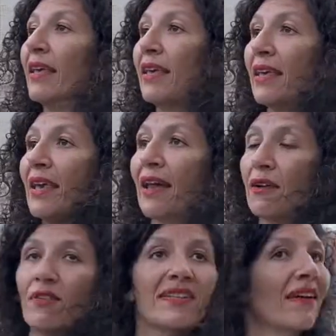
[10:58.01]
Et à la
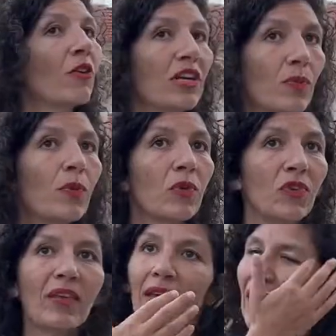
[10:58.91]
fois, ça correspond
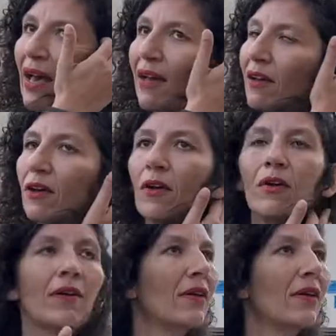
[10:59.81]
aussi à euh,